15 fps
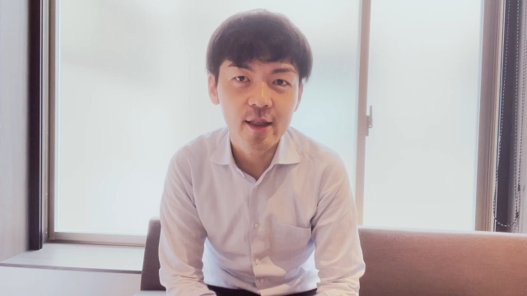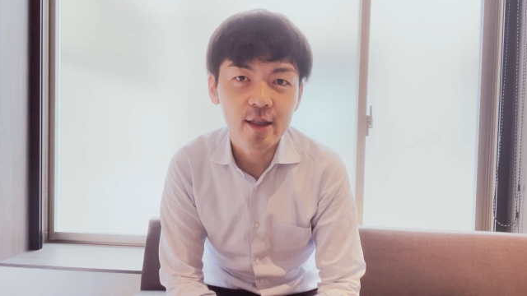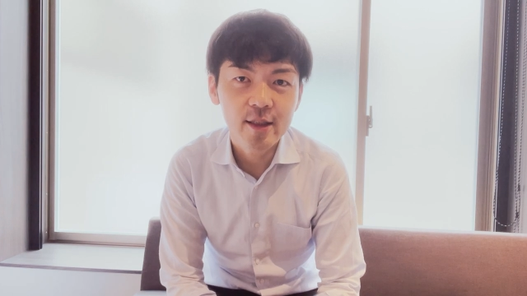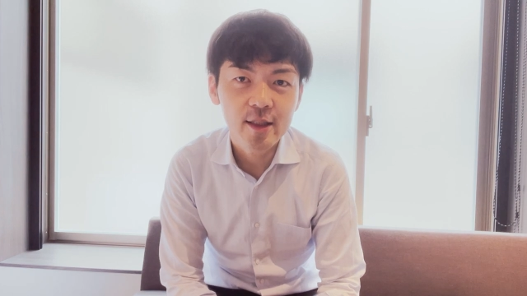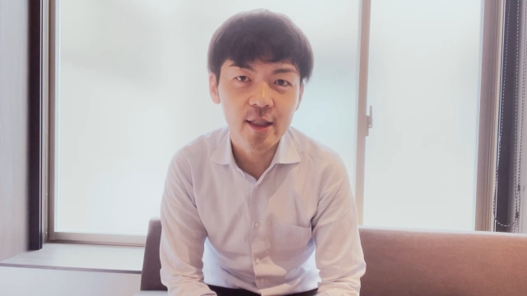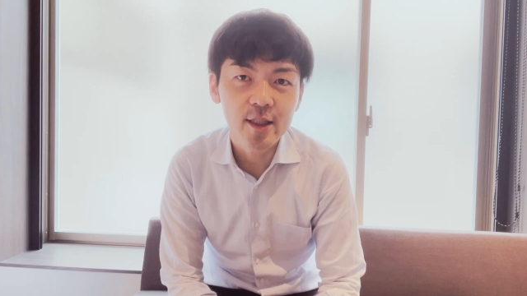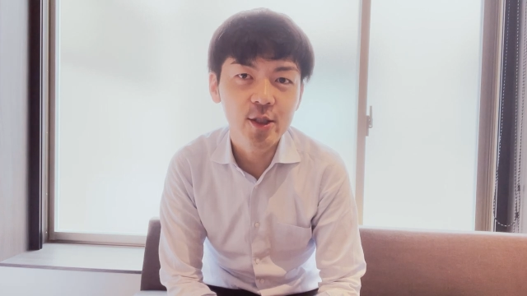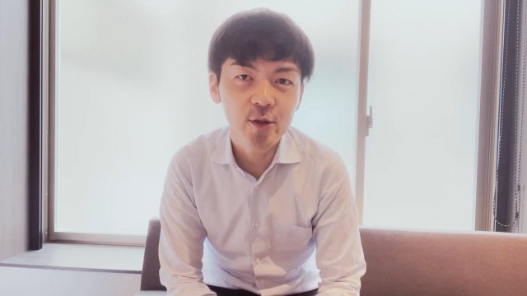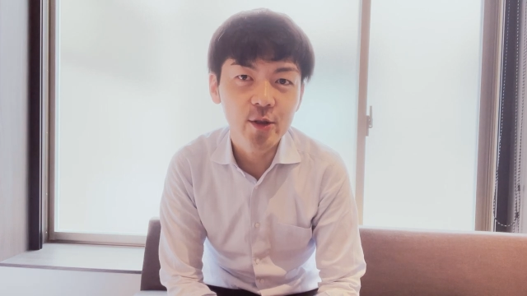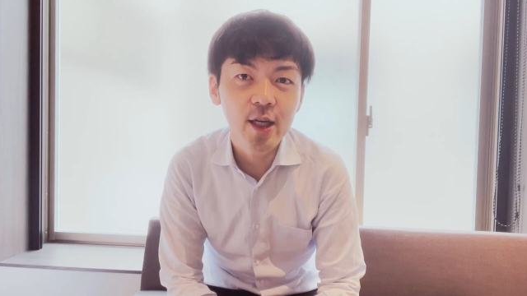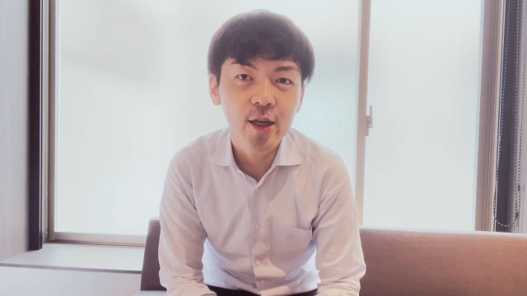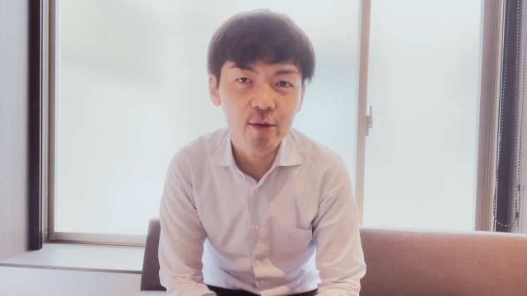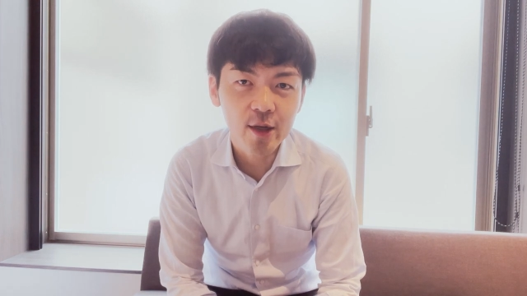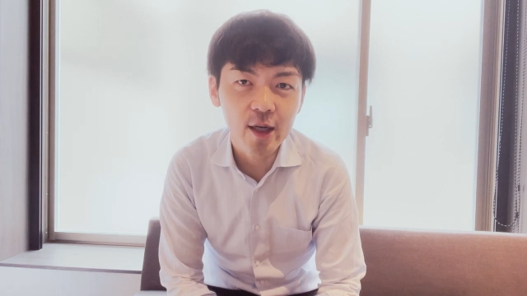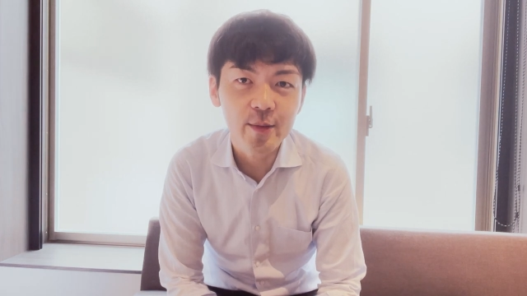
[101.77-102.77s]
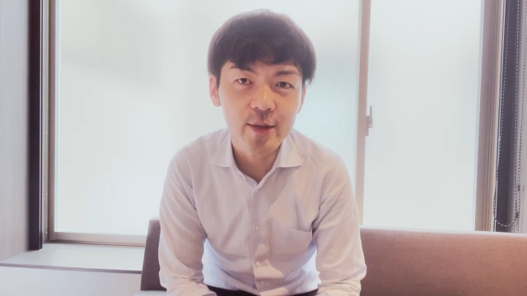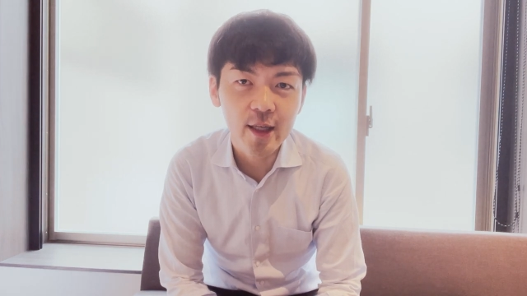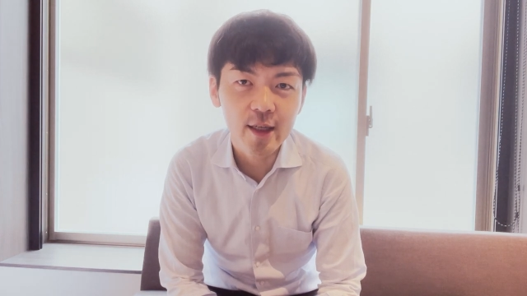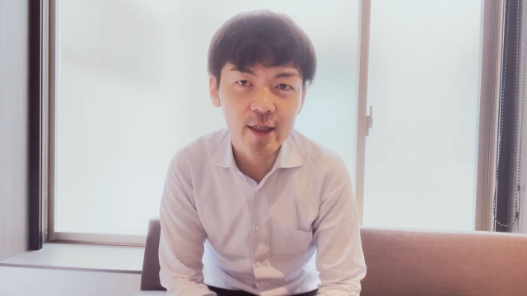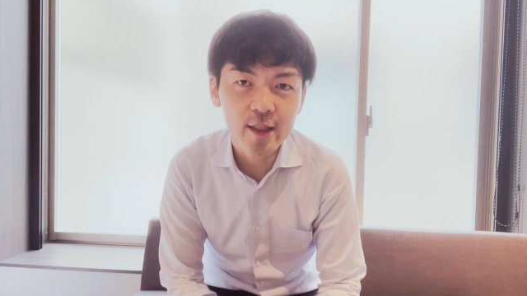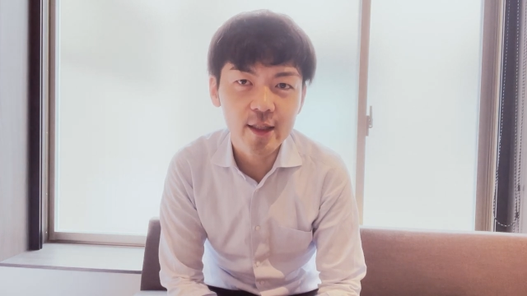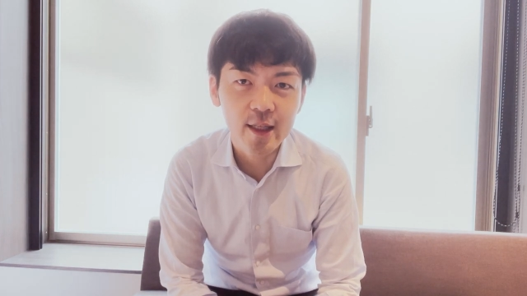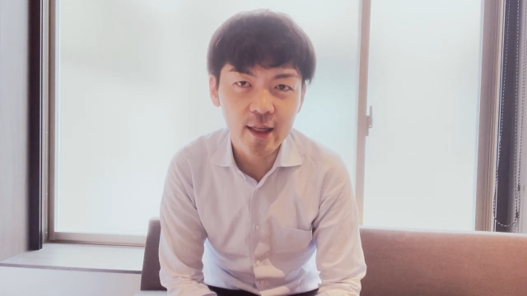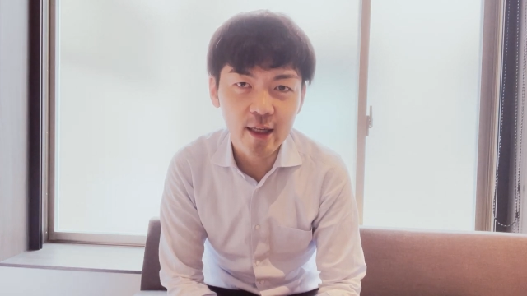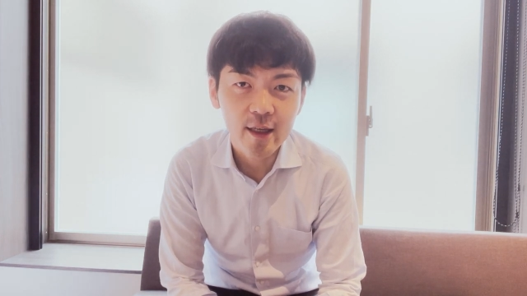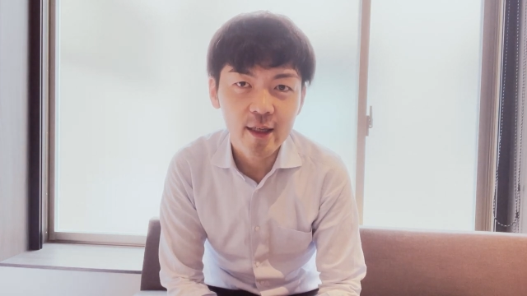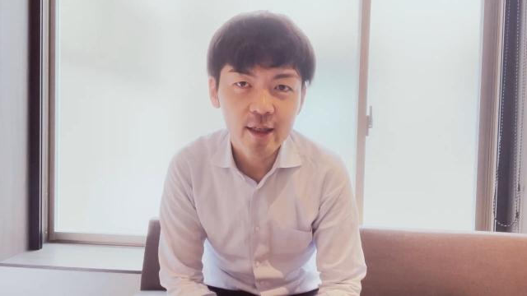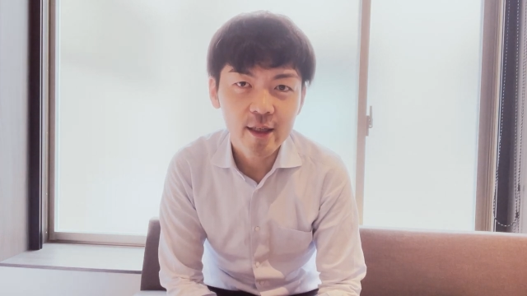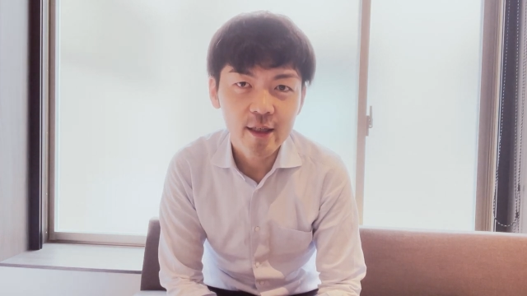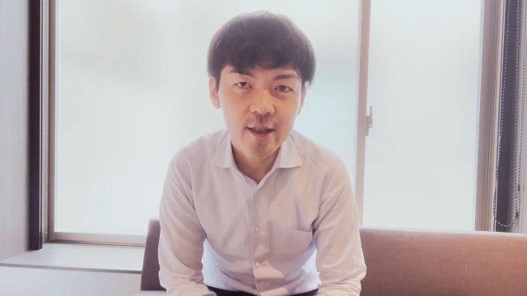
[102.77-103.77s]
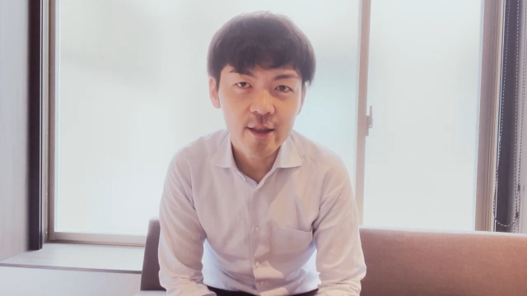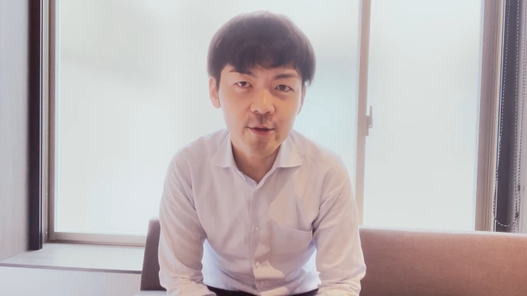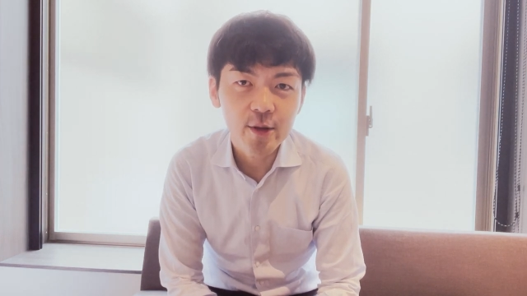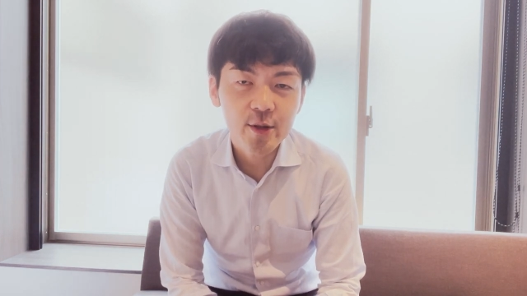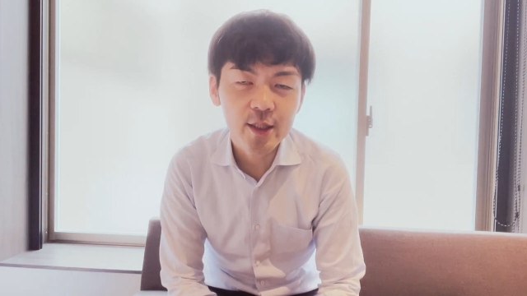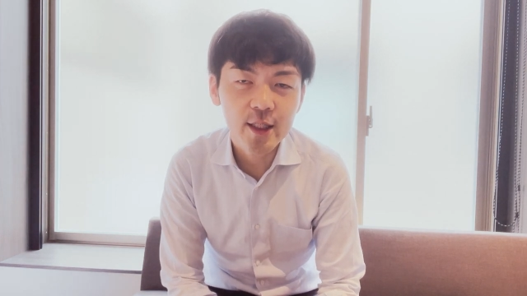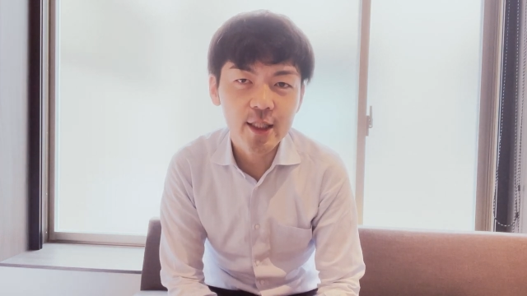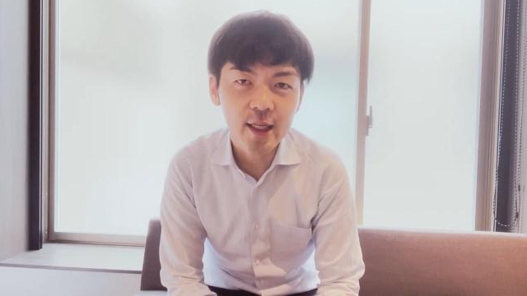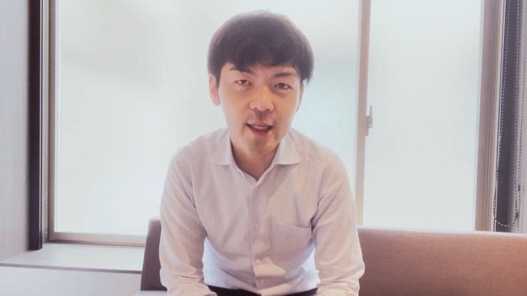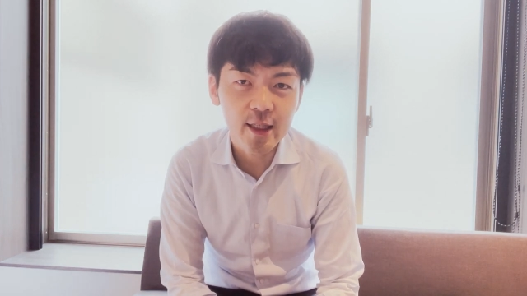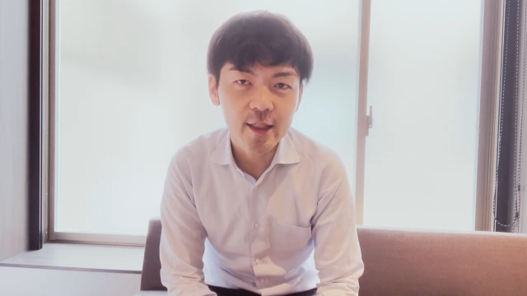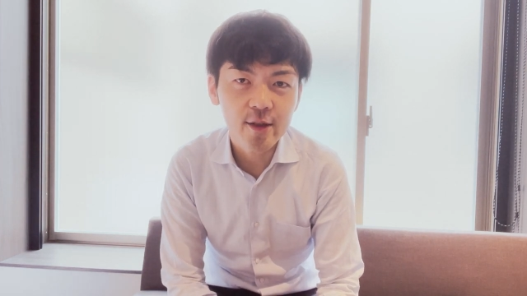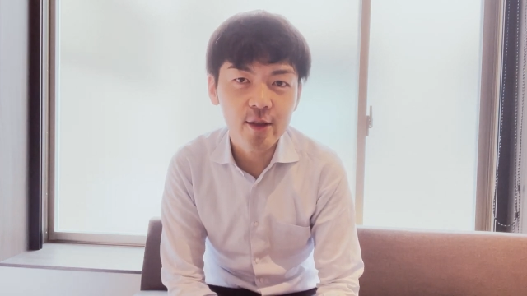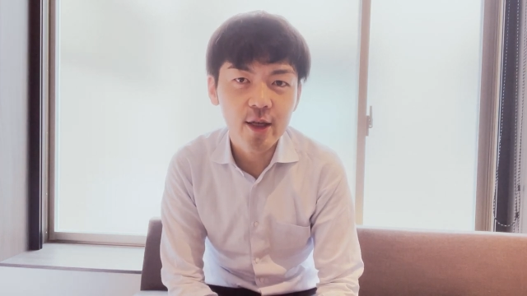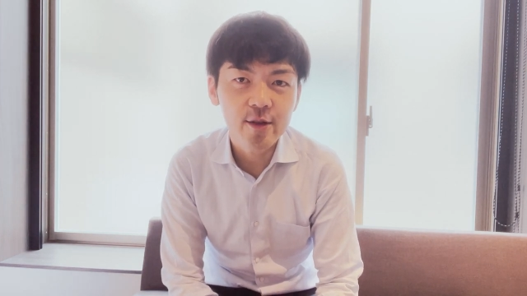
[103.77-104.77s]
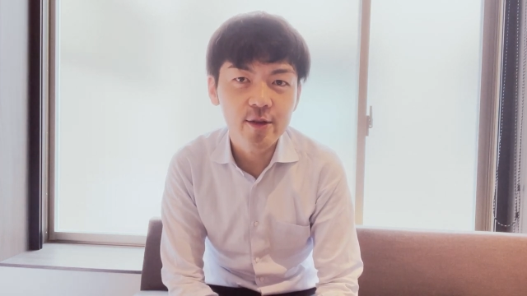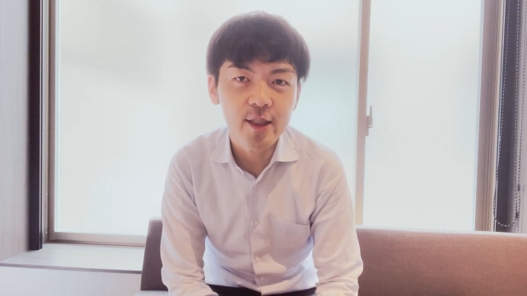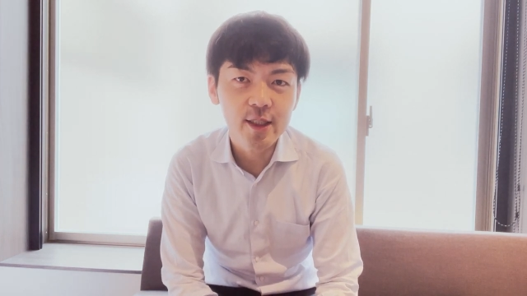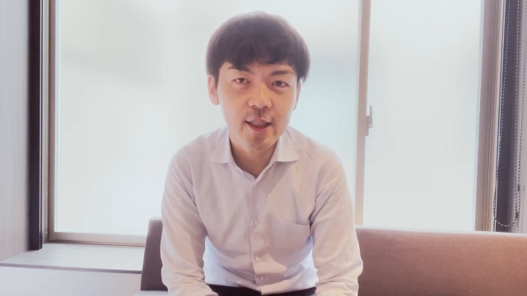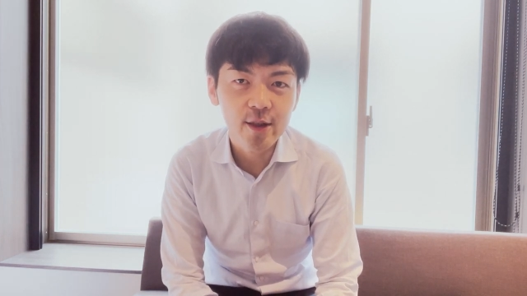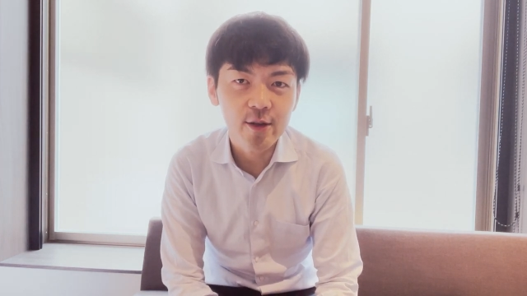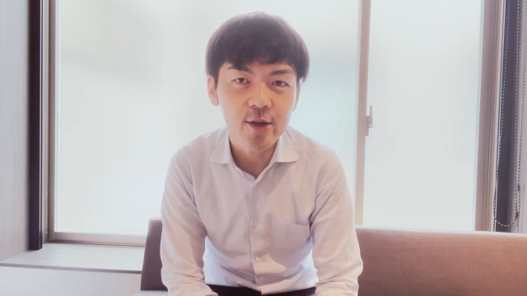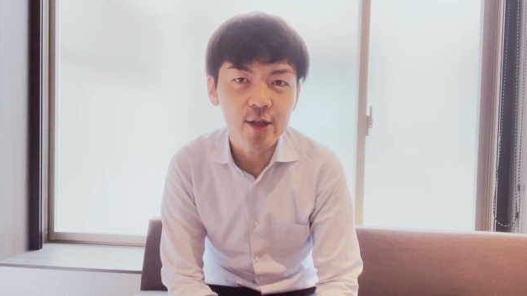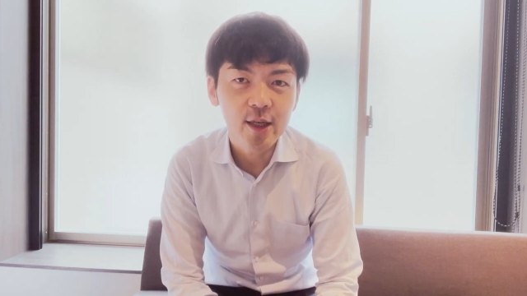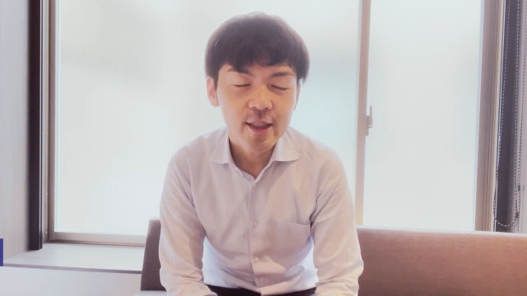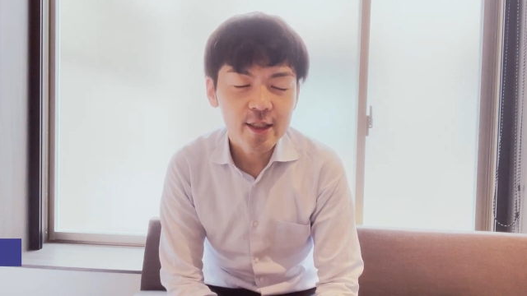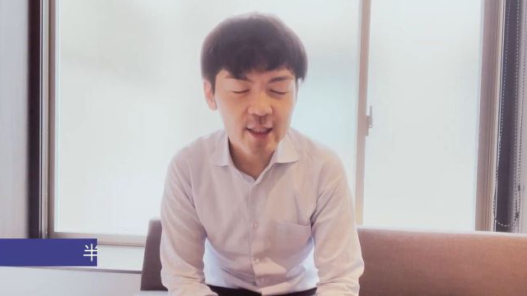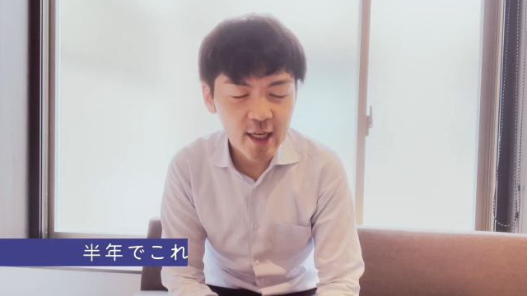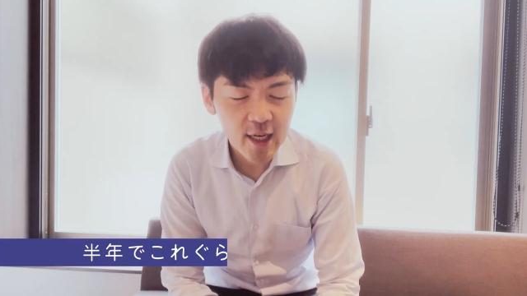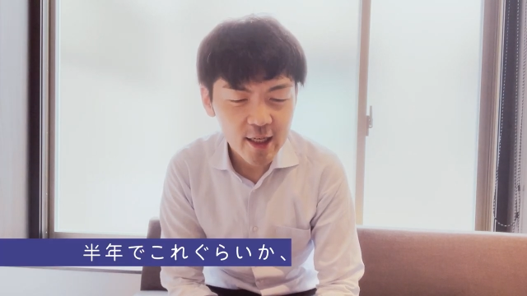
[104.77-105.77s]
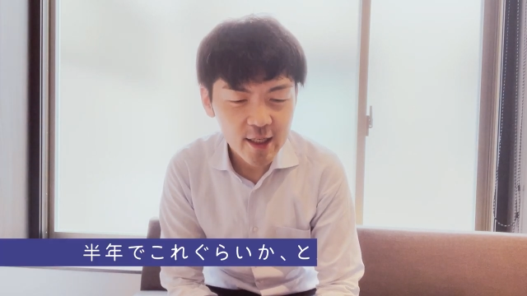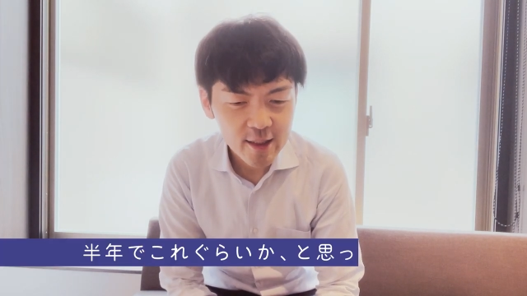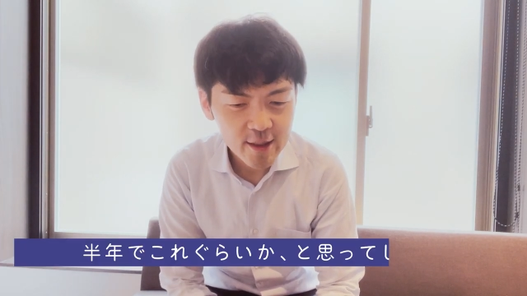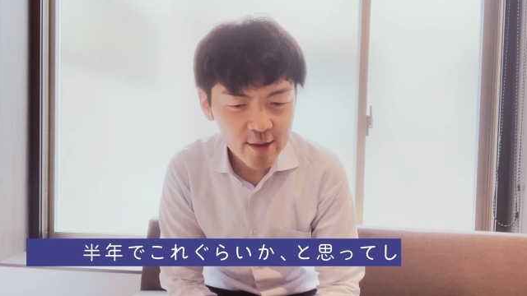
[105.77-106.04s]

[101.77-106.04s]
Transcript: じゃあ一緒にやろうかみたいな形でね、上野先生がやってくれるんですけど、いや、